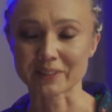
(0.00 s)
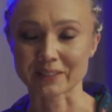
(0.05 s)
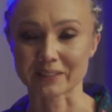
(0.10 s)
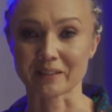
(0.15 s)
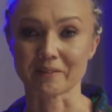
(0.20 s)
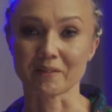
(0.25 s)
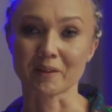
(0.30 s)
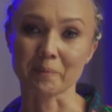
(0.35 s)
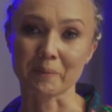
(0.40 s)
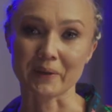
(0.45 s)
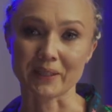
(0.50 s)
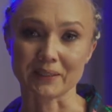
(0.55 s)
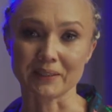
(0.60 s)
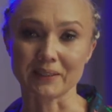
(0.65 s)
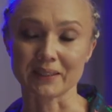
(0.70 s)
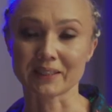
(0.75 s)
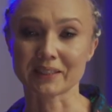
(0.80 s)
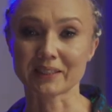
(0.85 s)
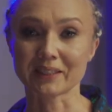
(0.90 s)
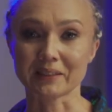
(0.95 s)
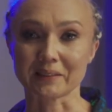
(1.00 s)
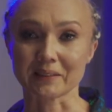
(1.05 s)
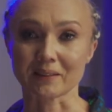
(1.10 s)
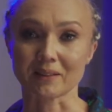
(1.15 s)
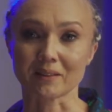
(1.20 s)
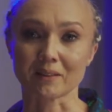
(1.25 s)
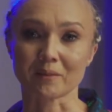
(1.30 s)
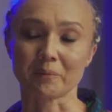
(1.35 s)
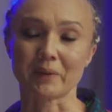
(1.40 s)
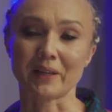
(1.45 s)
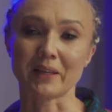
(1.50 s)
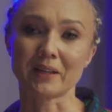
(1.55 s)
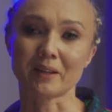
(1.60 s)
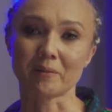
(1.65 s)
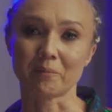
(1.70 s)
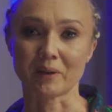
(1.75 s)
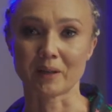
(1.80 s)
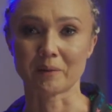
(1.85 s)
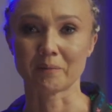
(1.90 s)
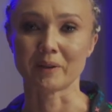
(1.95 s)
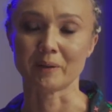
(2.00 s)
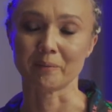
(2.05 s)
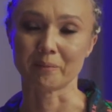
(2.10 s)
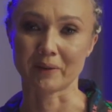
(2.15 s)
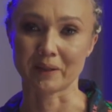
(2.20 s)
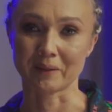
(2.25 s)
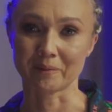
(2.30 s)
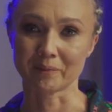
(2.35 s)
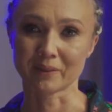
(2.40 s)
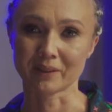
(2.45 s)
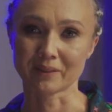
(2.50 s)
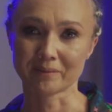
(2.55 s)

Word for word: слова поддержки от моих мамы и пап.